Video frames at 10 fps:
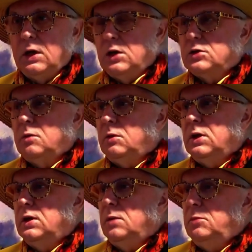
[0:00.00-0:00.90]
Zresztą
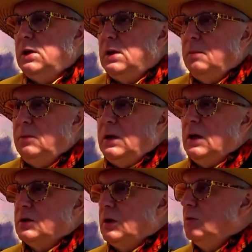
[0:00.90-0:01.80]
one, te biedne
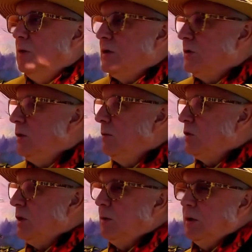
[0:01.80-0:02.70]
biedaczki, które stoją
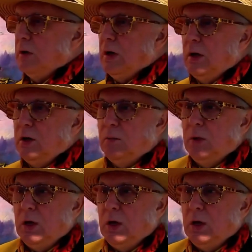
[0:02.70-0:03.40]
przed moją galerią,